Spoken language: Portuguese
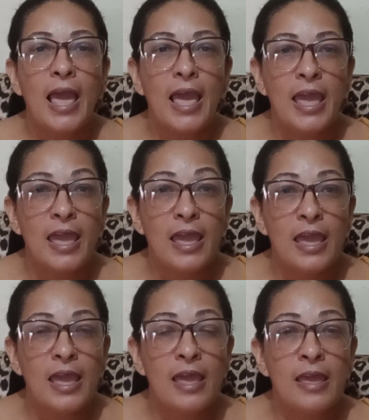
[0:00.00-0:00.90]

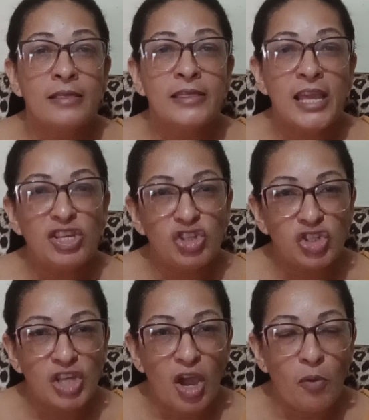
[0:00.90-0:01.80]
É,
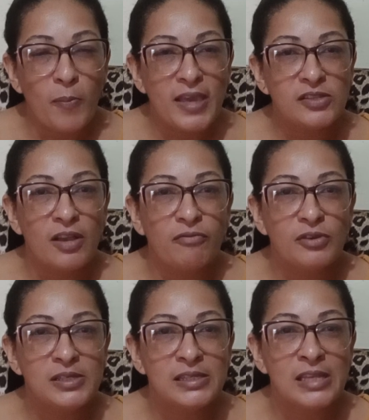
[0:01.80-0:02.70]
desde já eu peço a
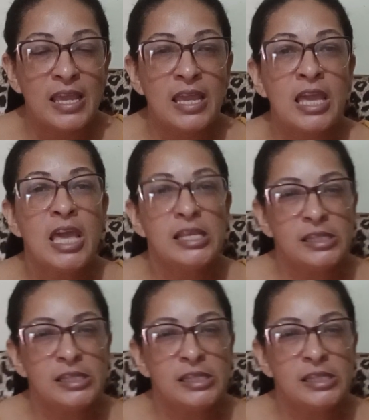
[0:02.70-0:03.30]
você,